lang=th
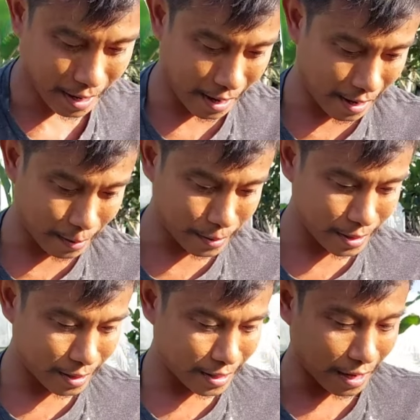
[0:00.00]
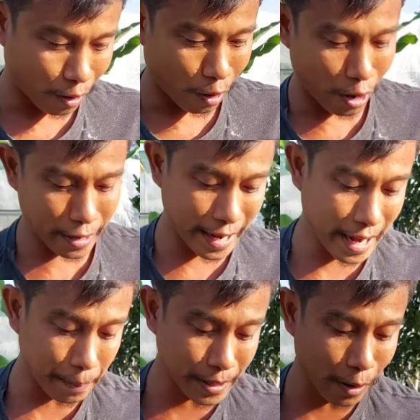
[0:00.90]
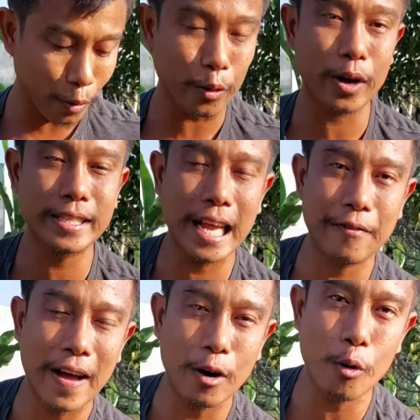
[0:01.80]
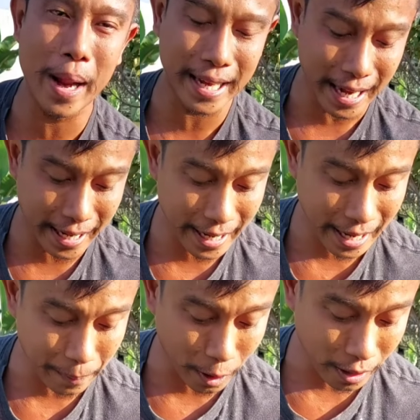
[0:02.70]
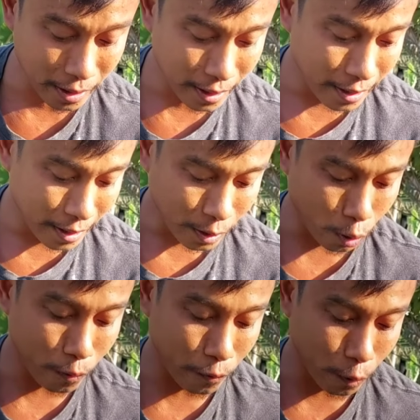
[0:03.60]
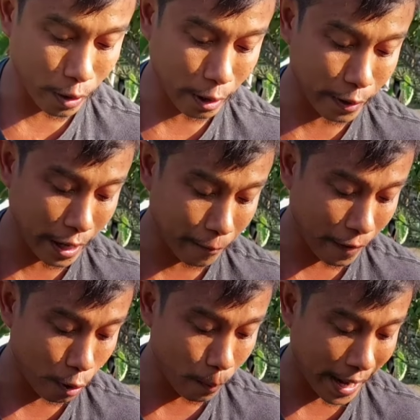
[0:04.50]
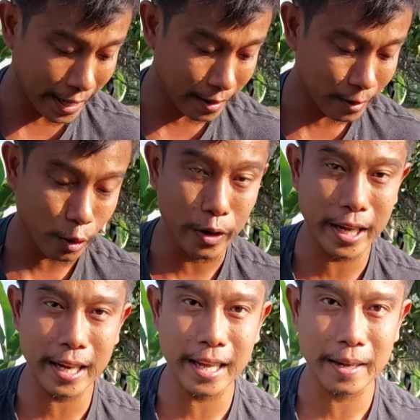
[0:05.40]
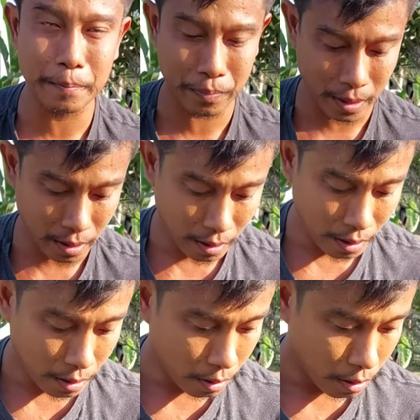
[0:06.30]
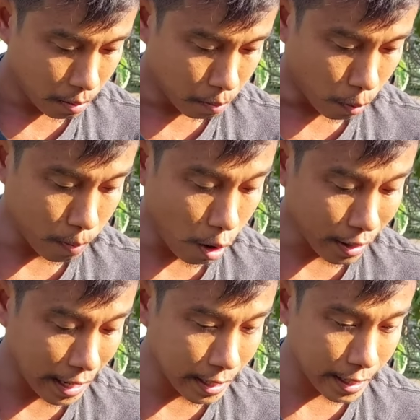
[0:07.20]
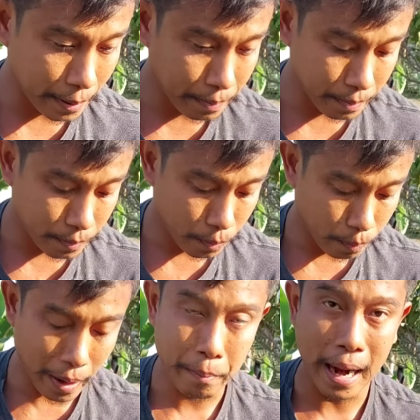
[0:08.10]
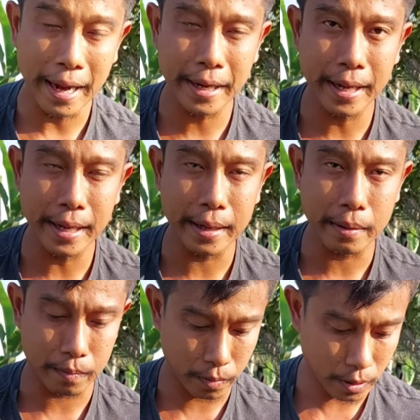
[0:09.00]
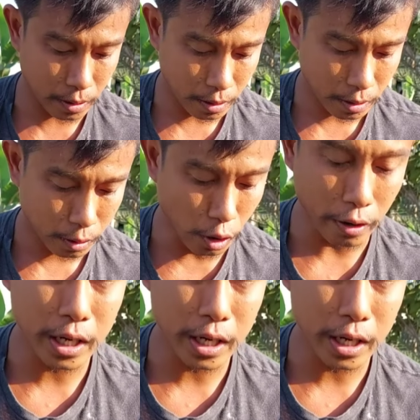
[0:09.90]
ก็จะขอแนะนำเจ้าโครคาเซียฟาโลแมสแค่นี้นะครับเนาะโครคาเซียฟาโลแมสตัวนี้นี่ ผมบอกได้เลยครับ เป็นไม้ที่ย